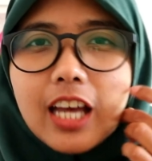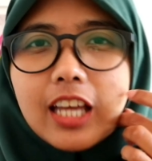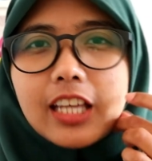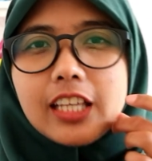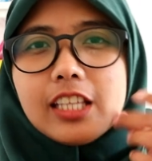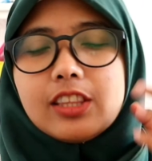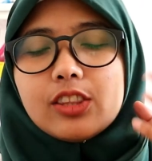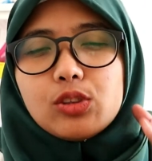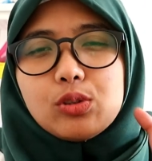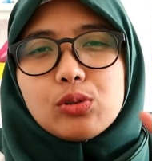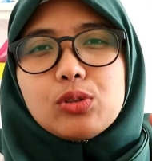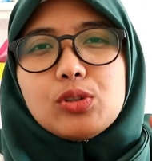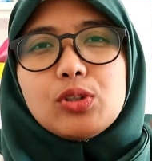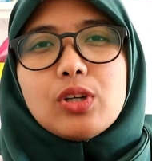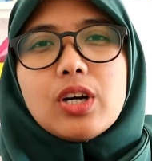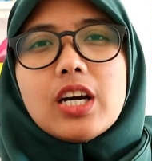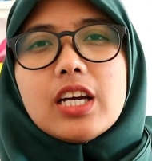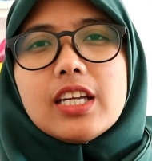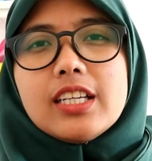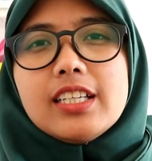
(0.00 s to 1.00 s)
itu
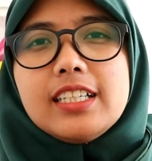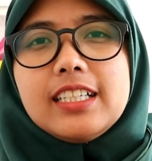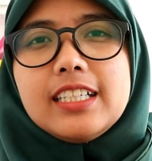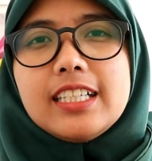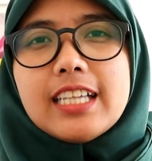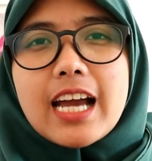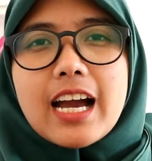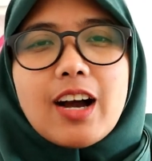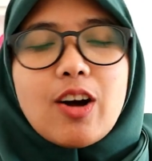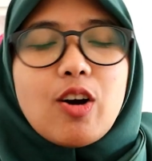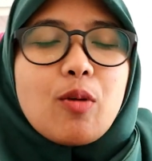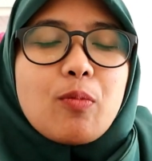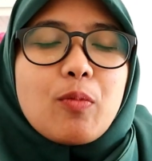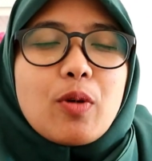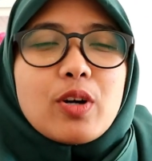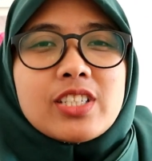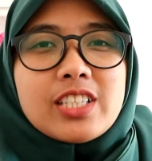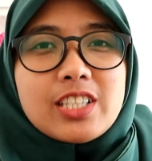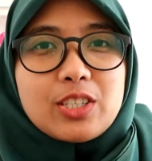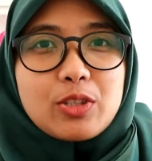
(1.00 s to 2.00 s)
dia
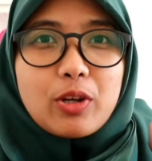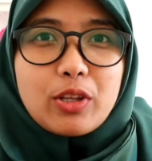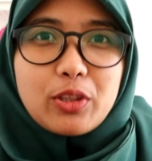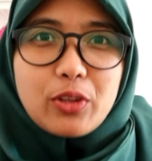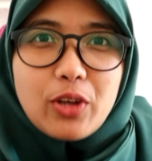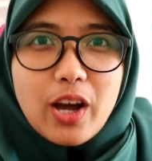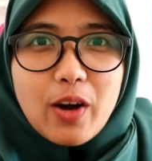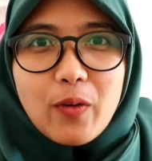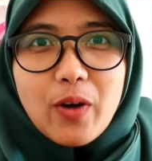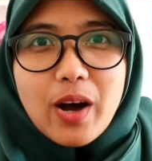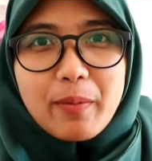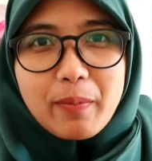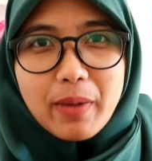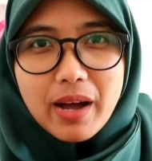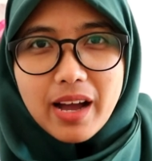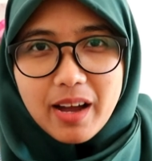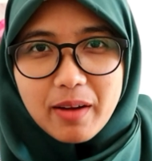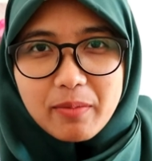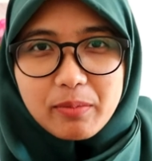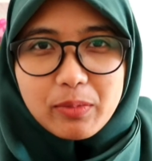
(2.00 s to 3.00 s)
ngomong sesuatu yang aku nggak
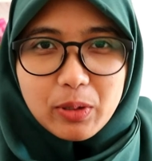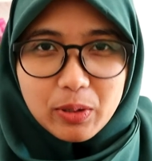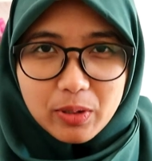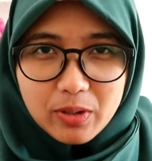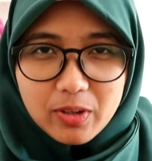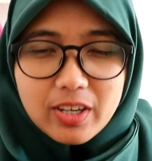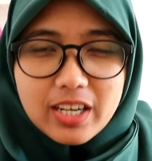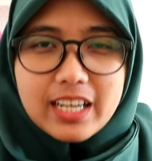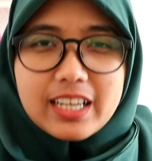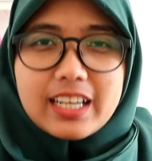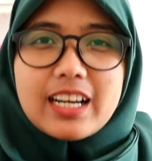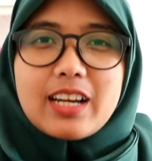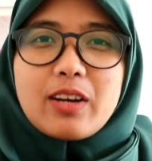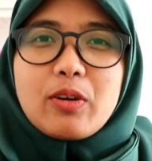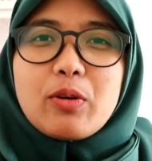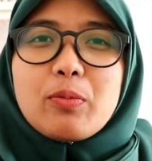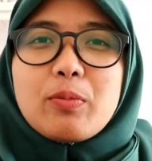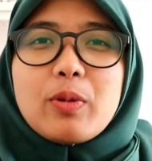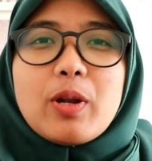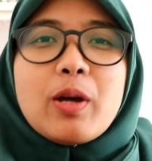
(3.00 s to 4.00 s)
paham dong karena
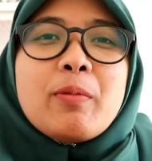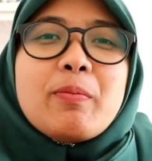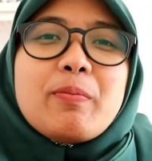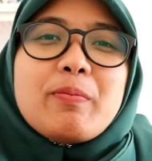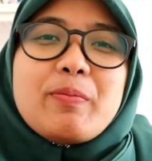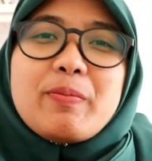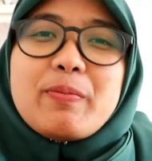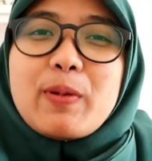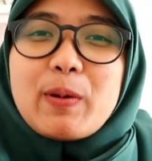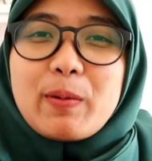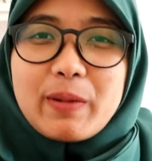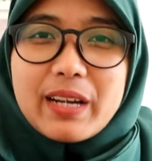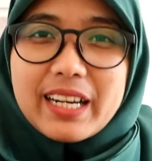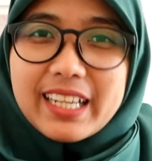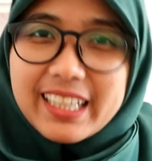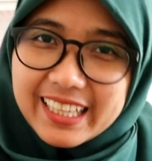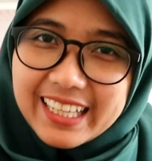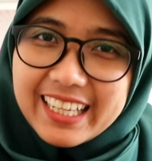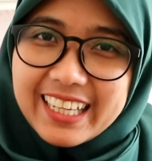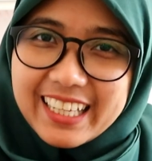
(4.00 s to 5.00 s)
aku belum belum
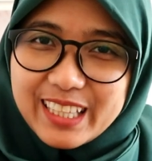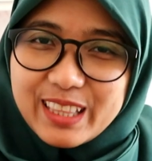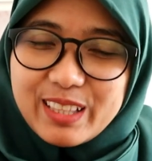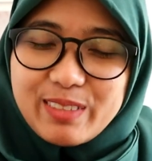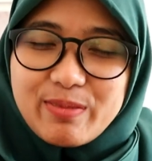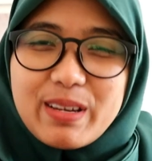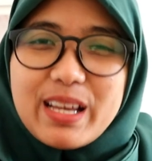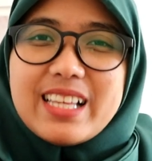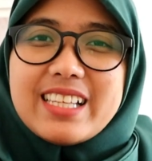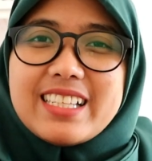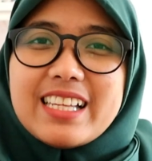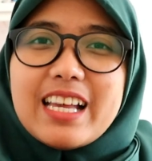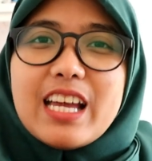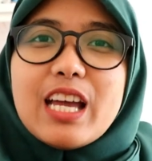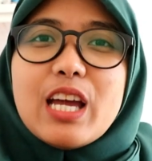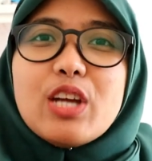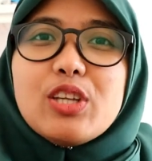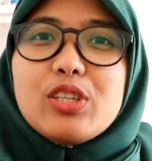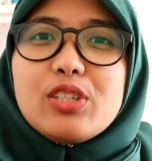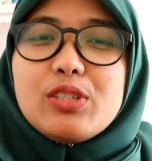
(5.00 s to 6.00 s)
ngerti gitu bahasa
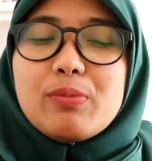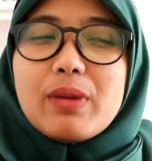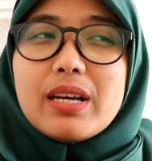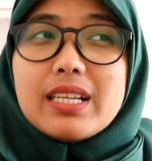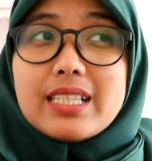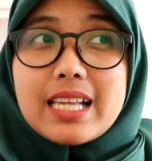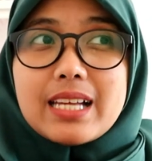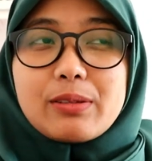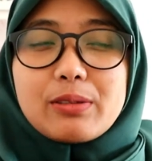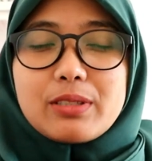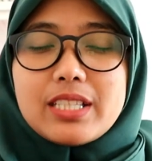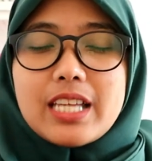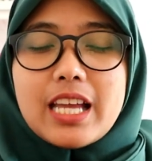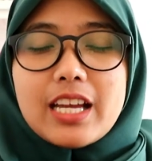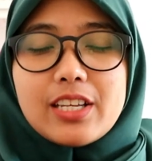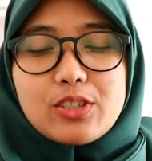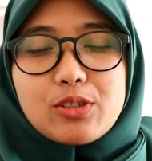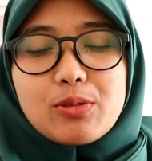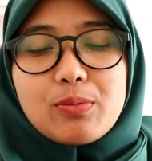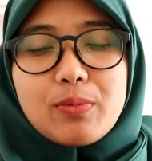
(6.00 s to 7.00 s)
bahasa
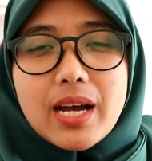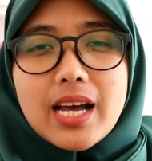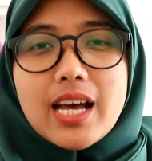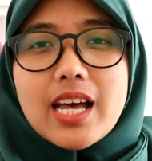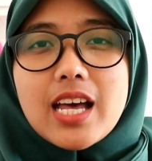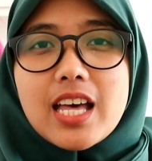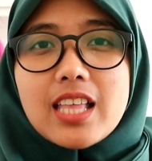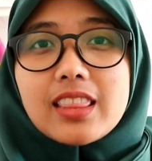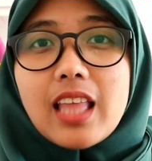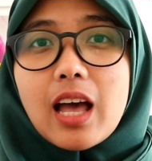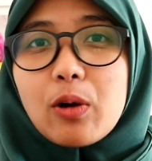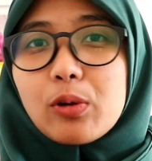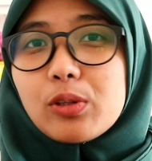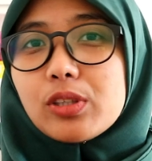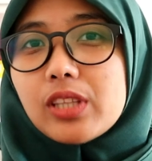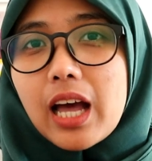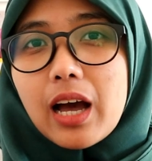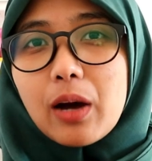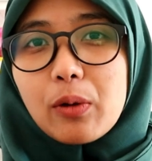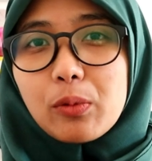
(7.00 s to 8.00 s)
Rusia cuma
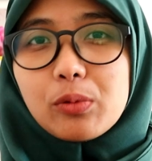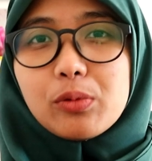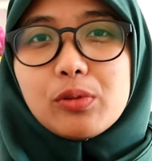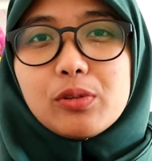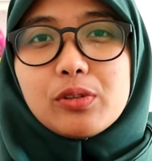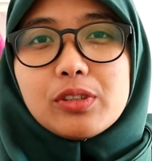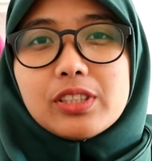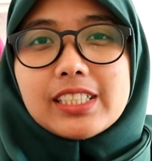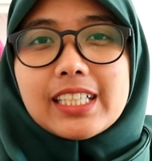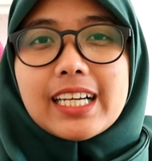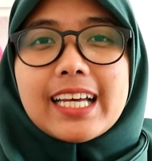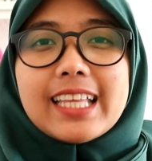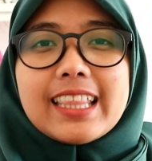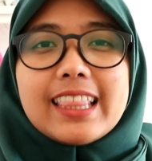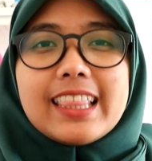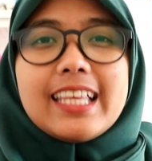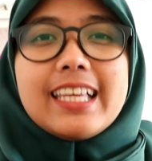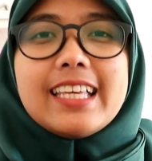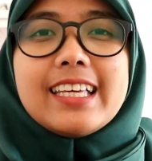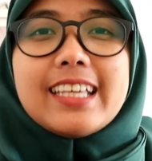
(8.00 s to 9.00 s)
tahu-tahu
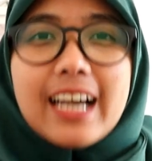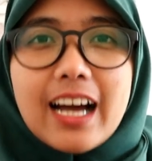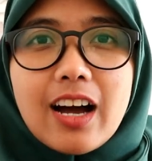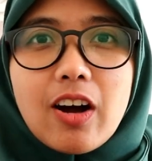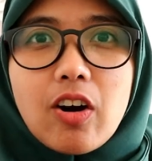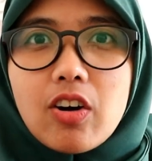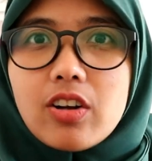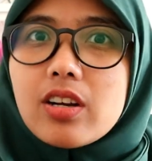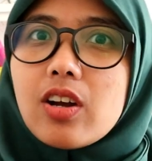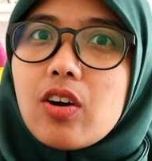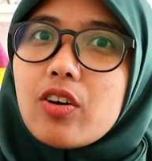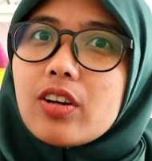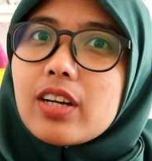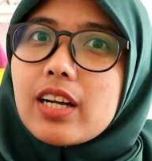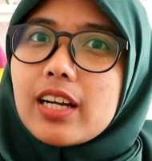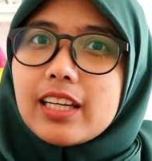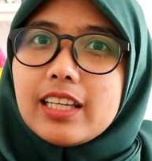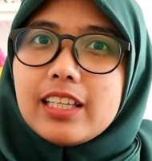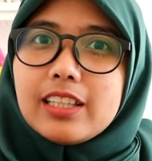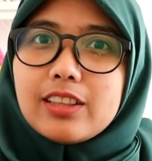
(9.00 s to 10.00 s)
seketika
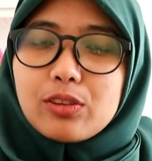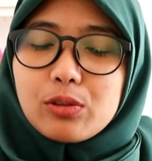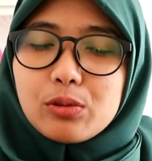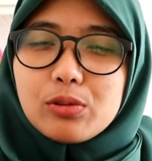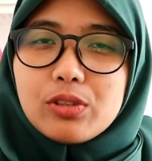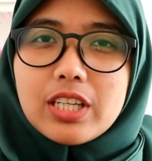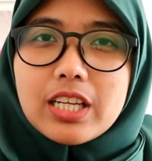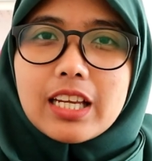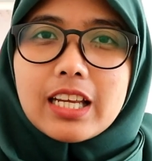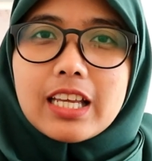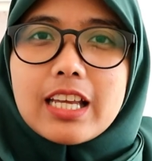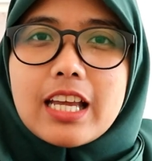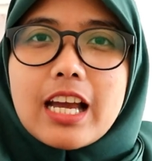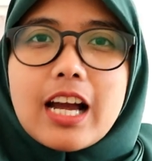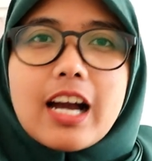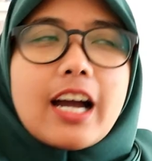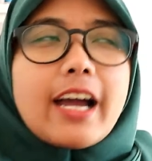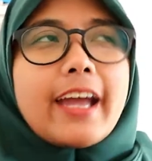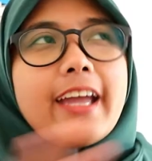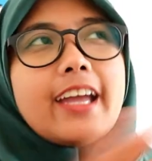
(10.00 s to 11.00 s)
orang-orang itu dari
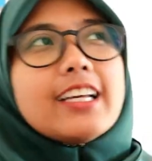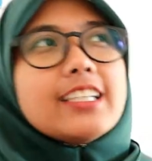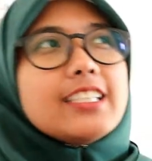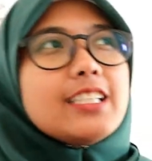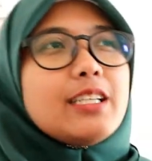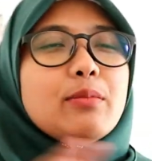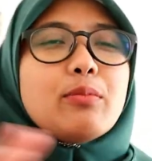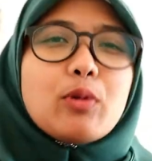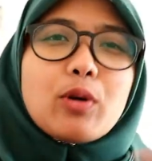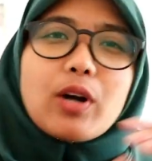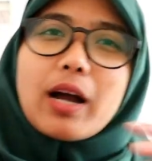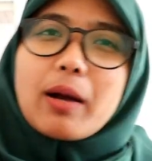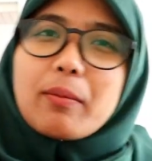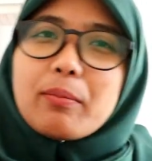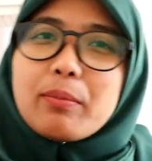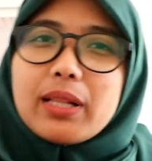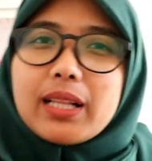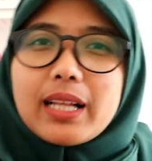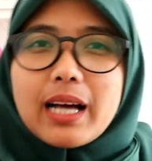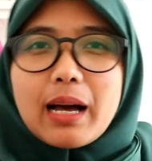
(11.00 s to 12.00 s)
yang kayak sibuk
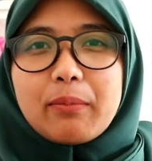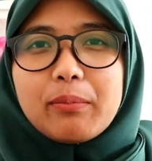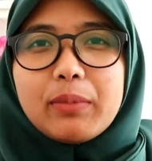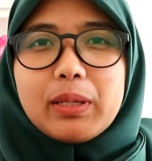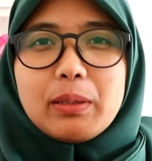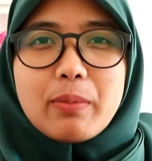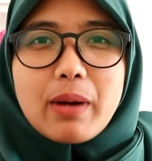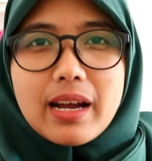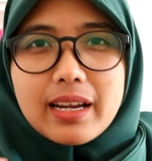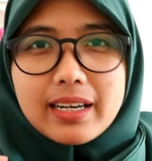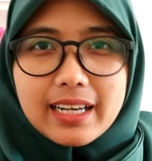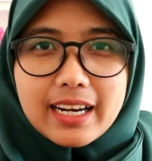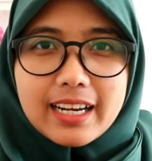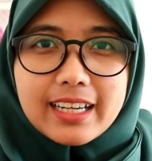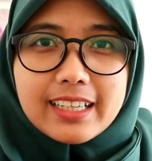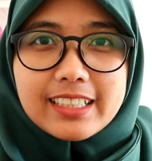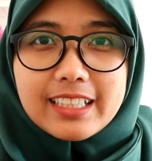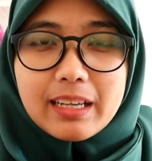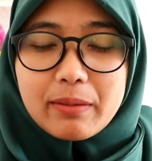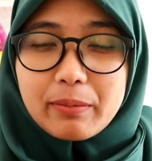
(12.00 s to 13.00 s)
ngambil-ngambil barang
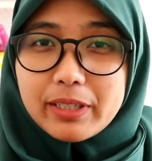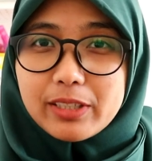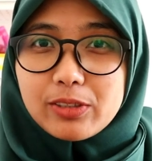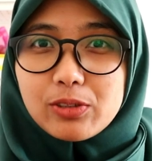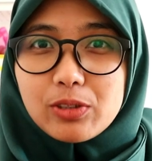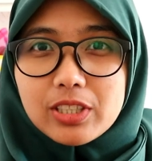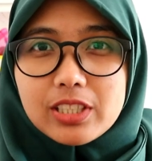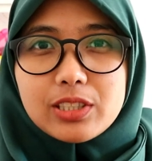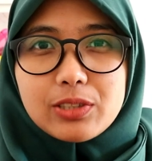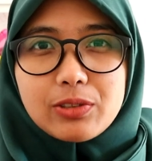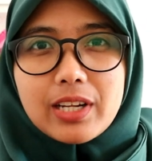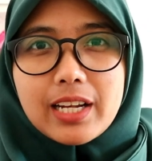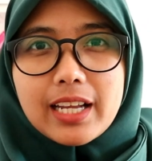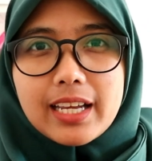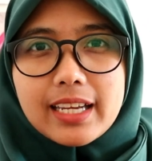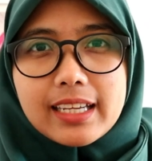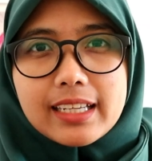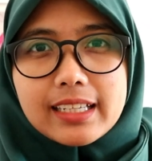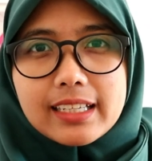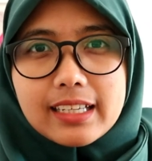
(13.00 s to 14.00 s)
namanya juga di
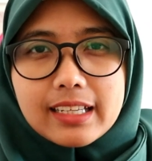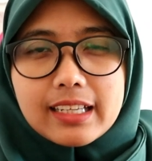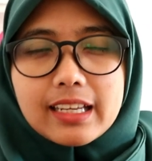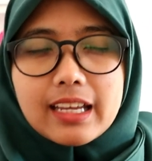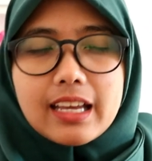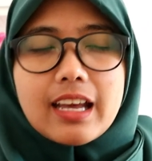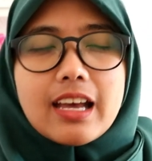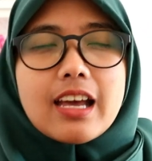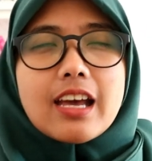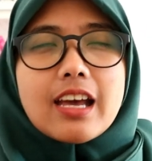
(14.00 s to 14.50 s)
swalayan kan ya